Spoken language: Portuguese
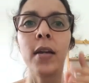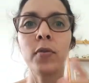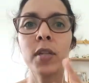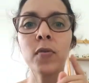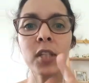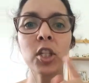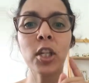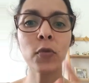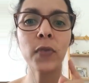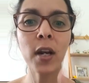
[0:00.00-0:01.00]
não sei se vocês
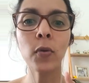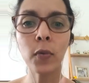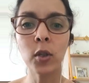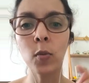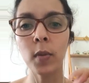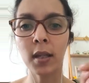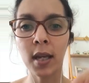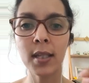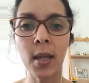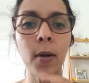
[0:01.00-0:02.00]
já sofreram com isso,
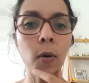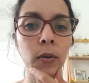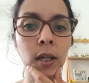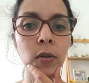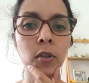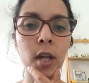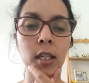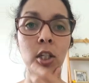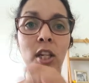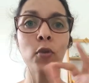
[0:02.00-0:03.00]
quem quiser me conta aqui no
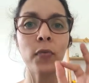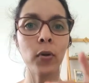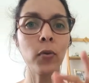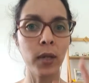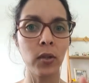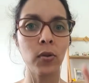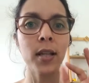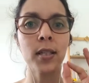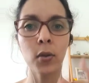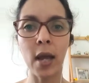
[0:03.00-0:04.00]
chat se já sofreu com isso,
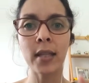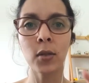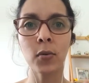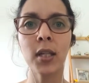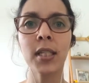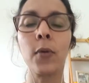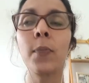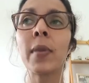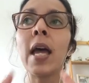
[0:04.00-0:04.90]
olha essa situação.